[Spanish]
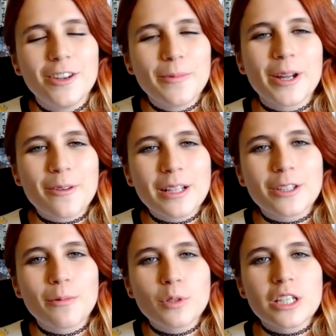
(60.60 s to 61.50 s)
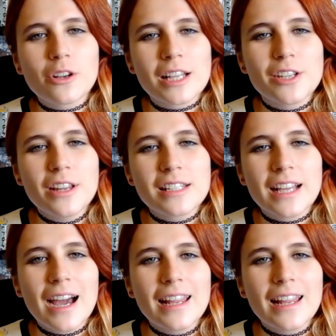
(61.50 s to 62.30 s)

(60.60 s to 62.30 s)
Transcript: Número 4. En muchas ocasiones llegar